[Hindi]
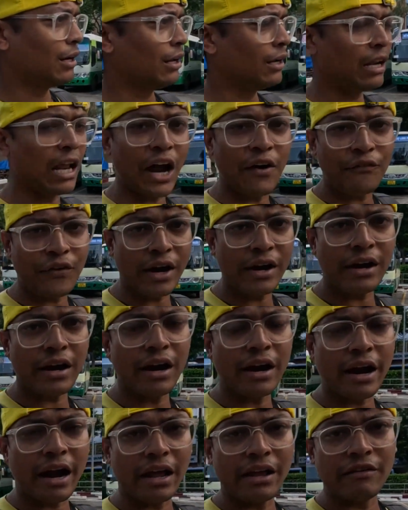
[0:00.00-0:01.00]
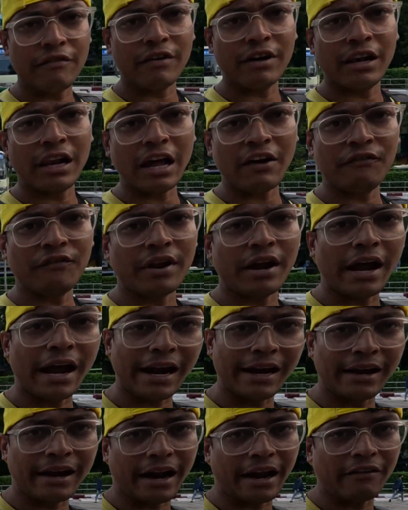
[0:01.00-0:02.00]
लेफ्ट हैंड ड्राइव है लेफ्ट
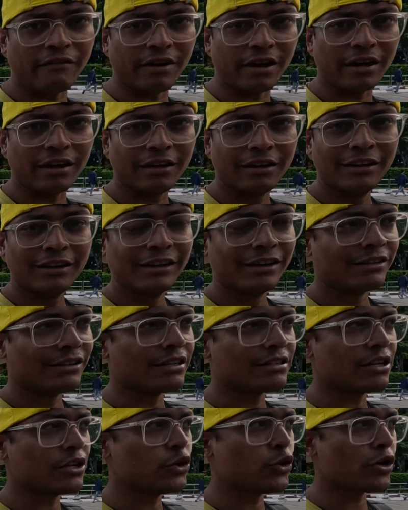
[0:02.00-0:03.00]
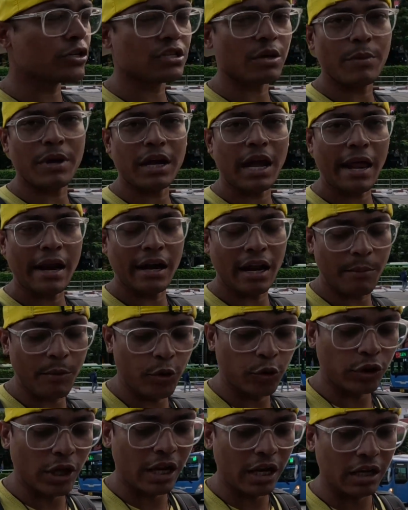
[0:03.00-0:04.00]
हैंड ड्राइव है जैसे यूएसए में कनाडा में
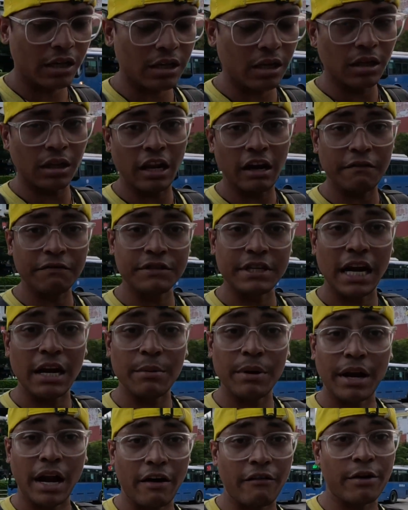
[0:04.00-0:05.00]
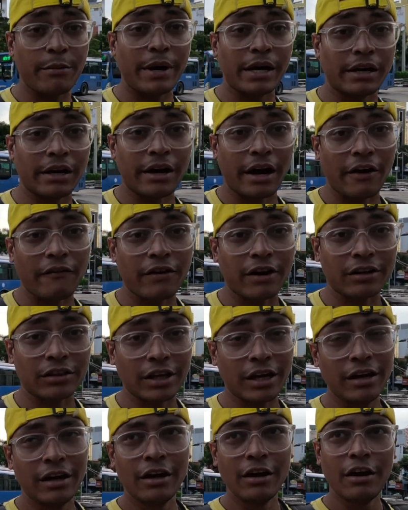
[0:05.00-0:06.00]
होता है ना कि लेफ्ट साइड में ड्राइवर बैठ कर ड्राइव
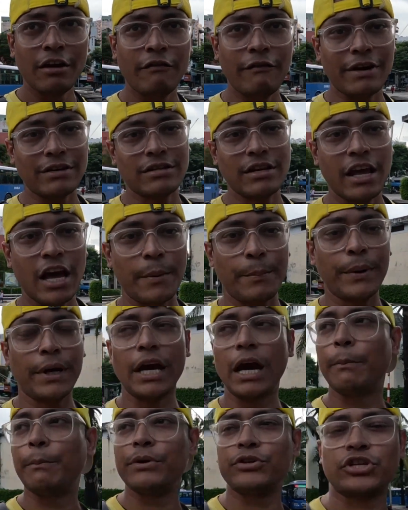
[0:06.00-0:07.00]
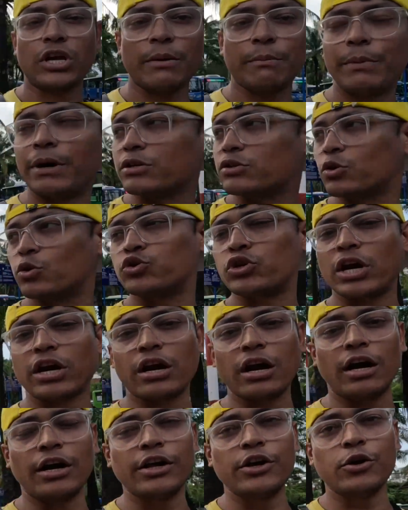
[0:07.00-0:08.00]
करता है वैसे यहाँ पे यहाँ पे चाहे बस हो चाहे
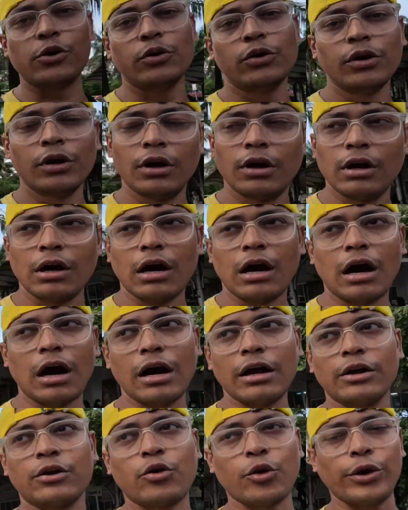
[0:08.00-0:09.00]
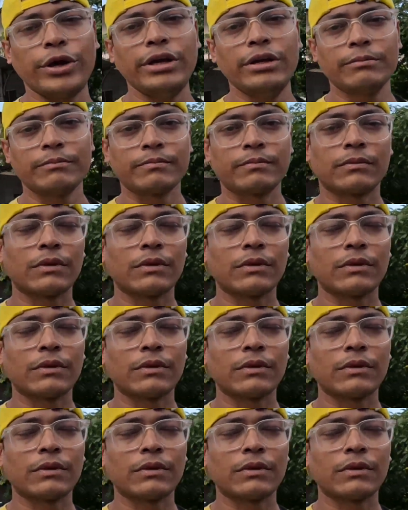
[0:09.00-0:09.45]
गाड़ी हो हर कोई